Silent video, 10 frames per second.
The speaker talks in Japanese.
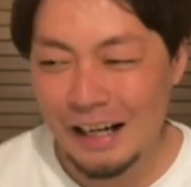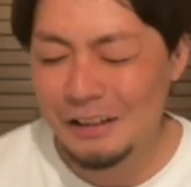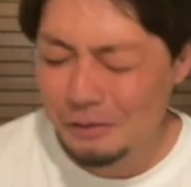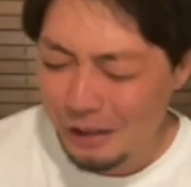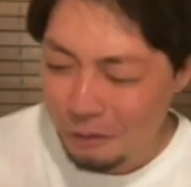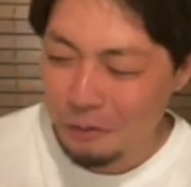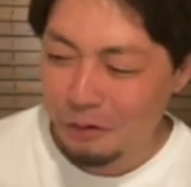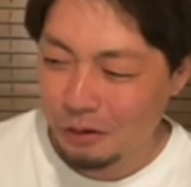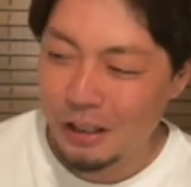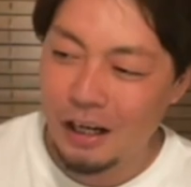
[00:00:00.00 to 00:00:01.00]
あそこが
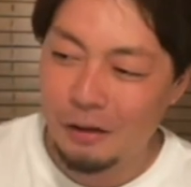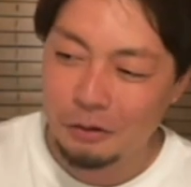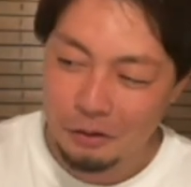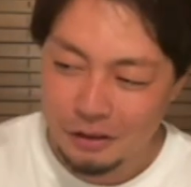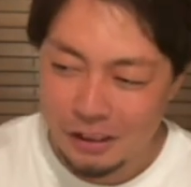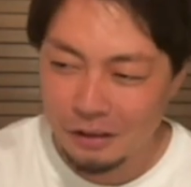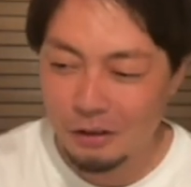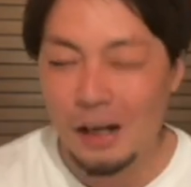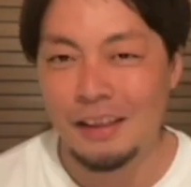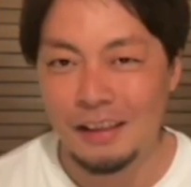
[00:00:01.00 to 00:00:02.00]
各々キャラごとにちゃん
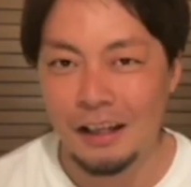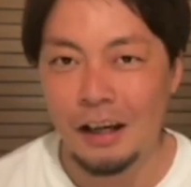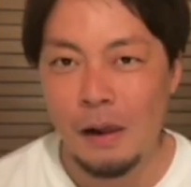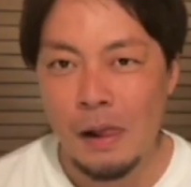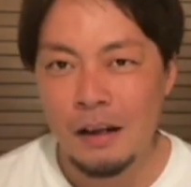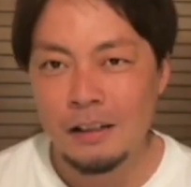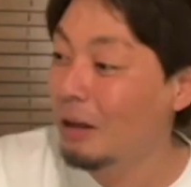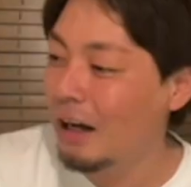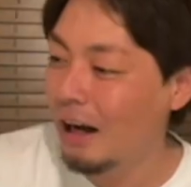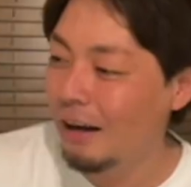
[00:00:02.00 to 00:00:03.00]
とあって、ど
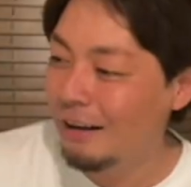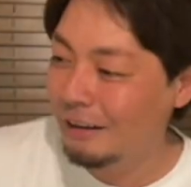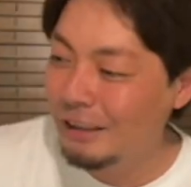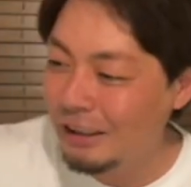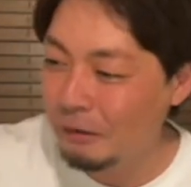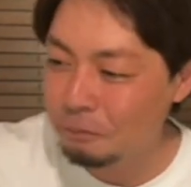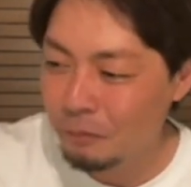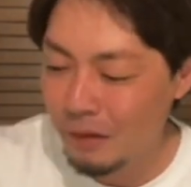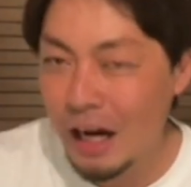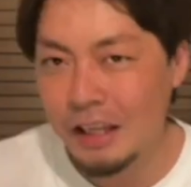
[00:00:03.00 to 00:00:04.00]
れかに
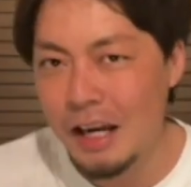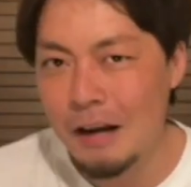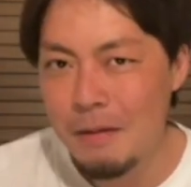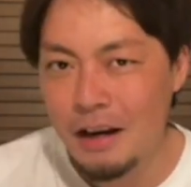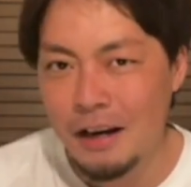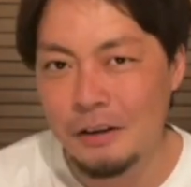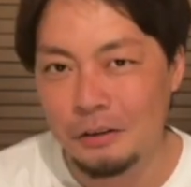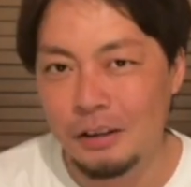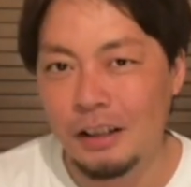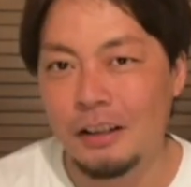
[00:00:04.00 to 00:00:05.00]
当てはめれる
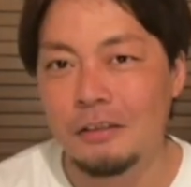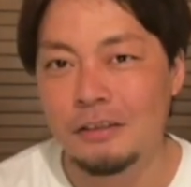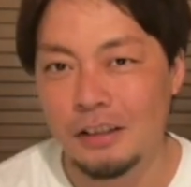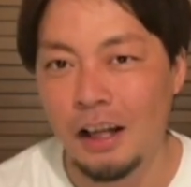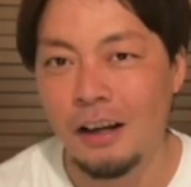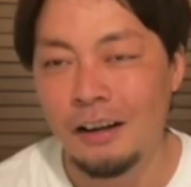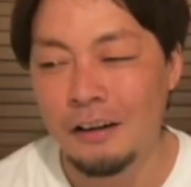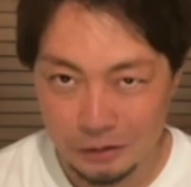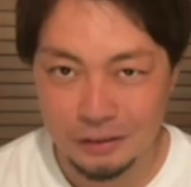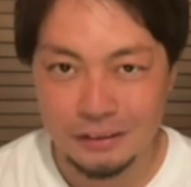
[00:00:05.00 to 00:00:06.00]
ようになってるんですね。
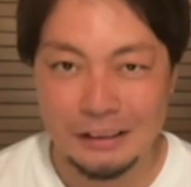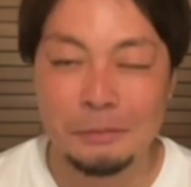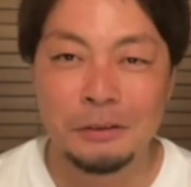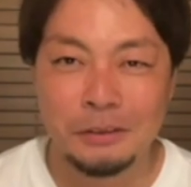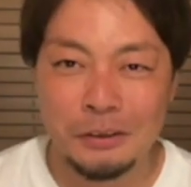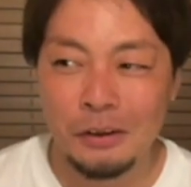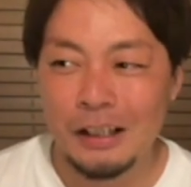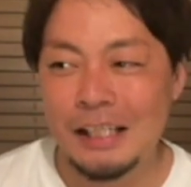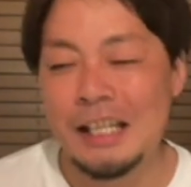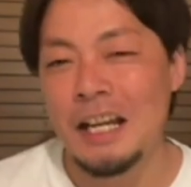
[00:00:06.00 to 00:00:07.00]
自分と
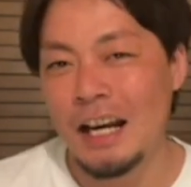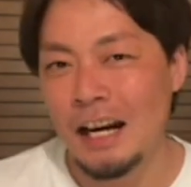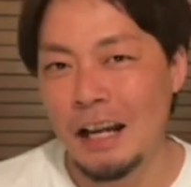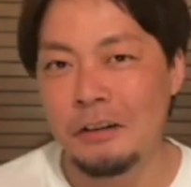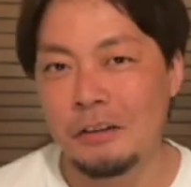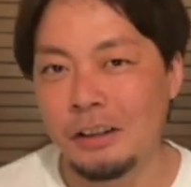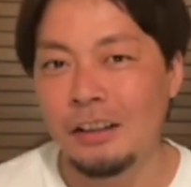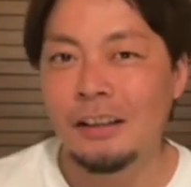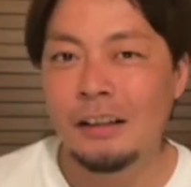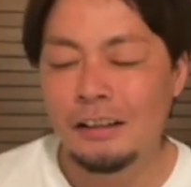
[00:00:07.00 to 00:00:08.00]
重ねられるよう
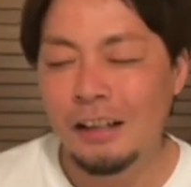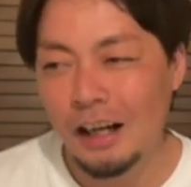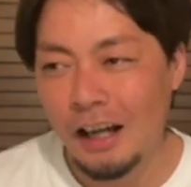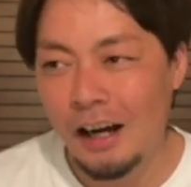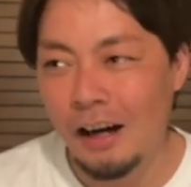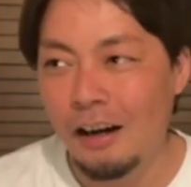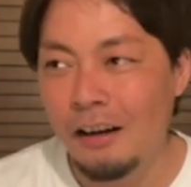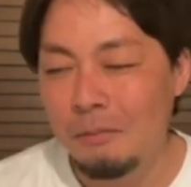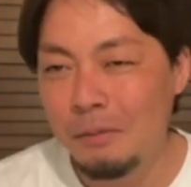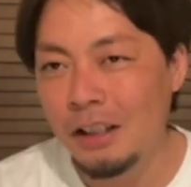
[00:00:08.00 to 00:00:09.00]
に。だか
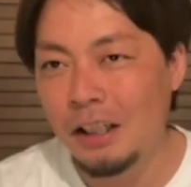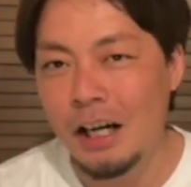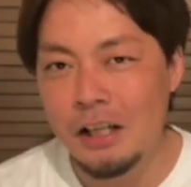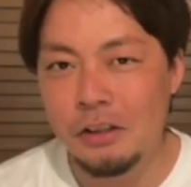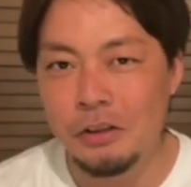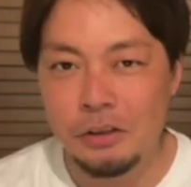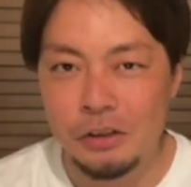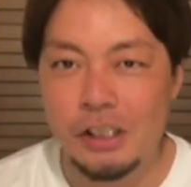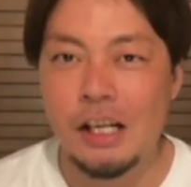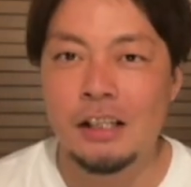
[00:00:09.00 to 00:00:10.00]
ら、見てて感情移入
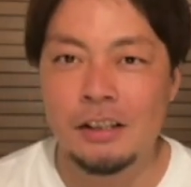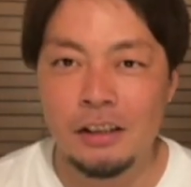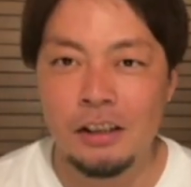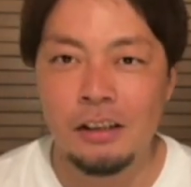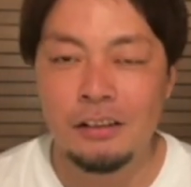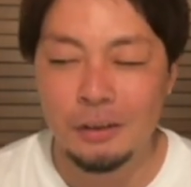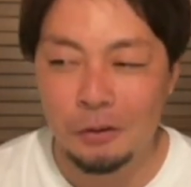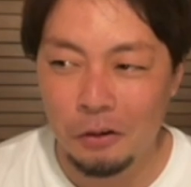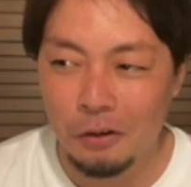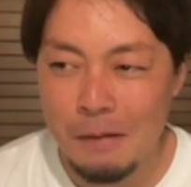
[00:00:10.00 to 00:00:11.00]
しやすいと
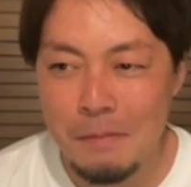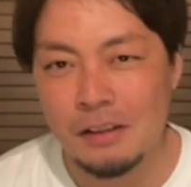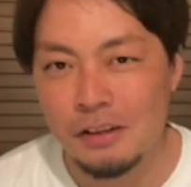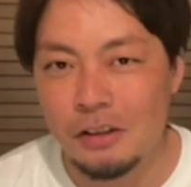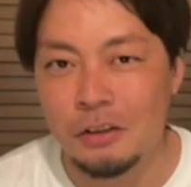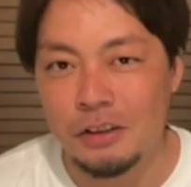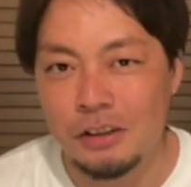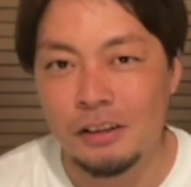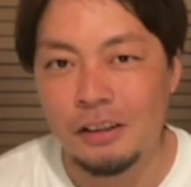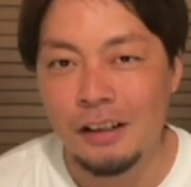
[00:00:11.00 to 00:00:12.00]
ころがまず一
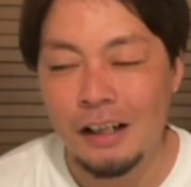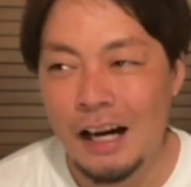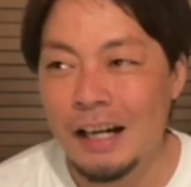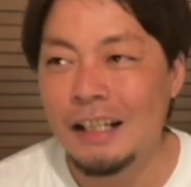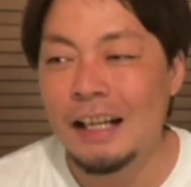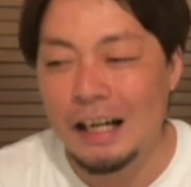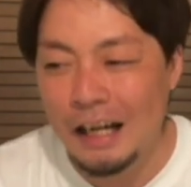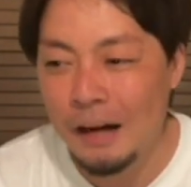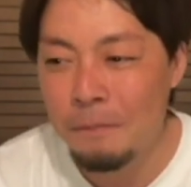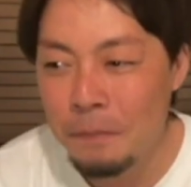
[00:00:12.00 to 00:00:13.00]
つありなが
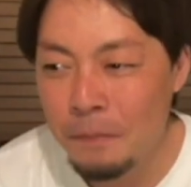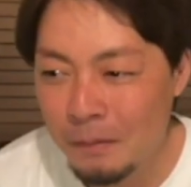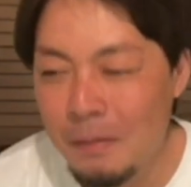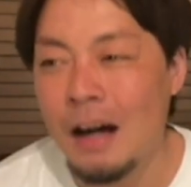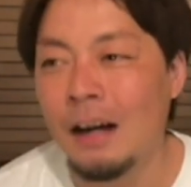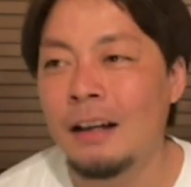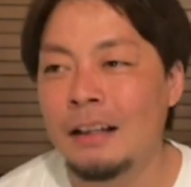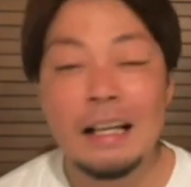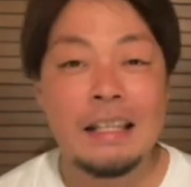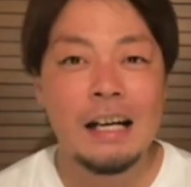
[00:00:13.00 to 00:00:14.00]
ら、まあ、
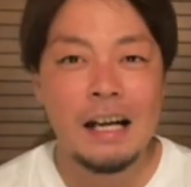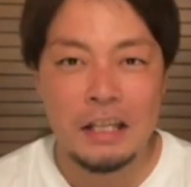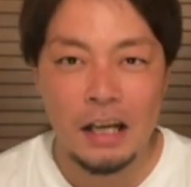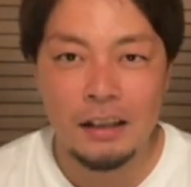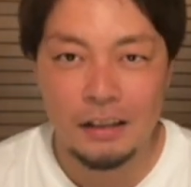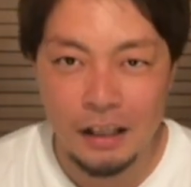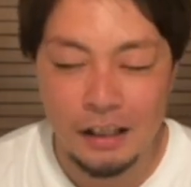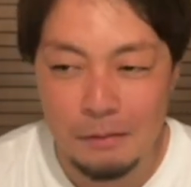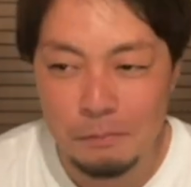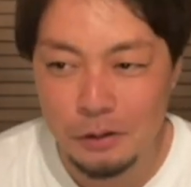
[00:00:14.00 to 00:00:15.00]
なんだかんだあって、
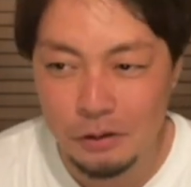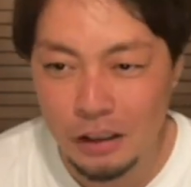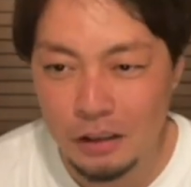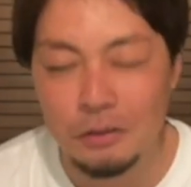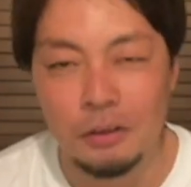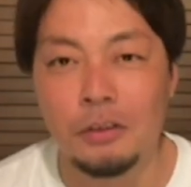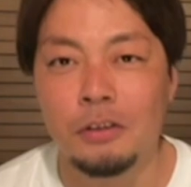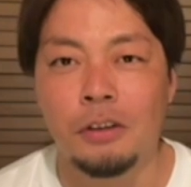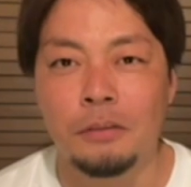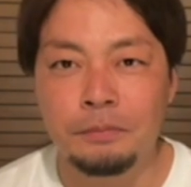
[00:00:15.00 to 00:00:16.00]
キャンプ場がどんどんど
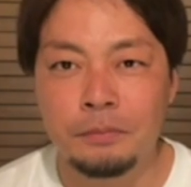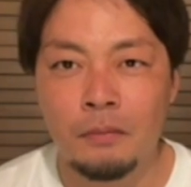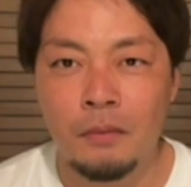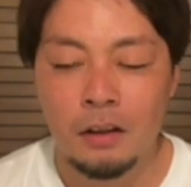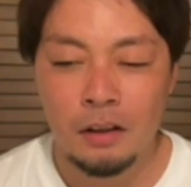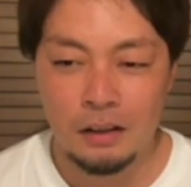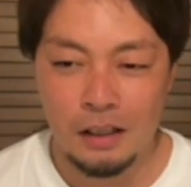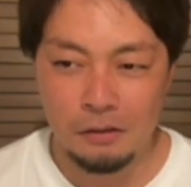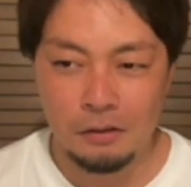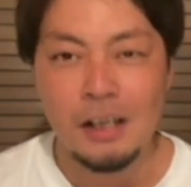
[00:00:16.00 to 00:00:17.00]
んど
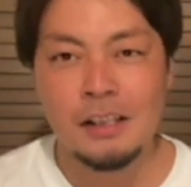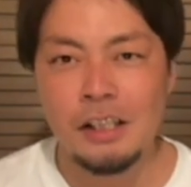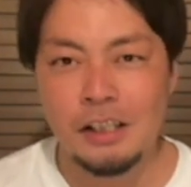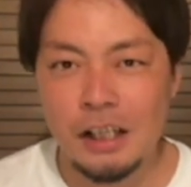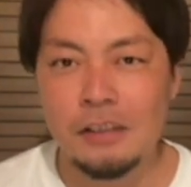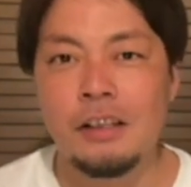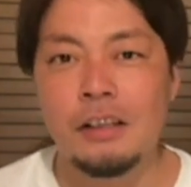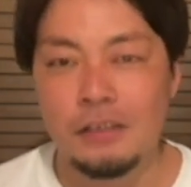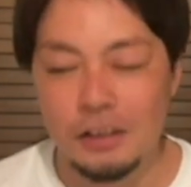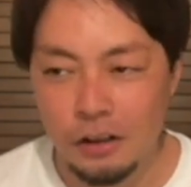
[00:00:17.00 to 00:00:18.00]
ん、完成に近づいて
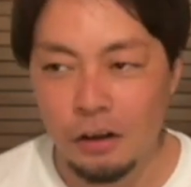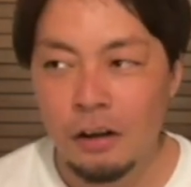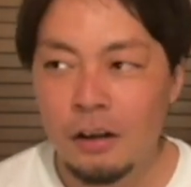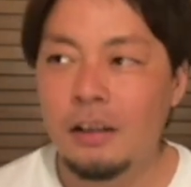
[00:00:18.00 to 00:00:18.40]
いくんですよ。